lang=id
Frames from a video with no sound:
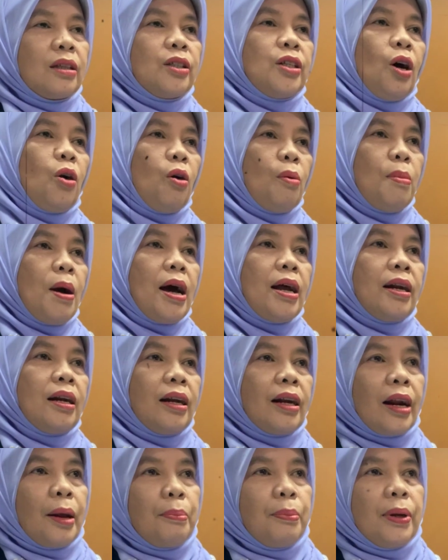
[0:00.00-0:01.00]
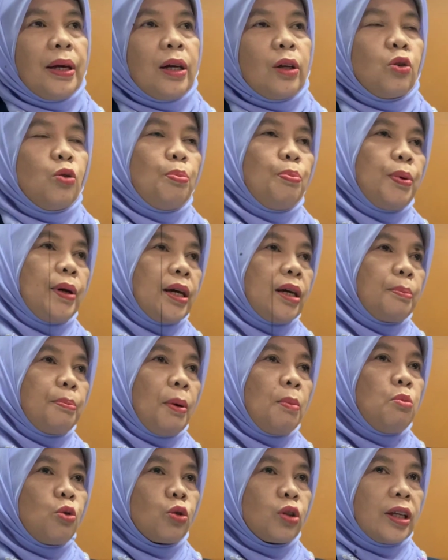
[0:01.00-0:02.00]
jawaban replik duplik
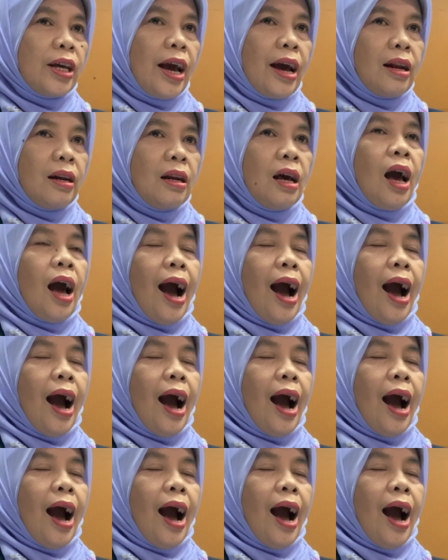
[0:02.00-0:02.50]
pembuktian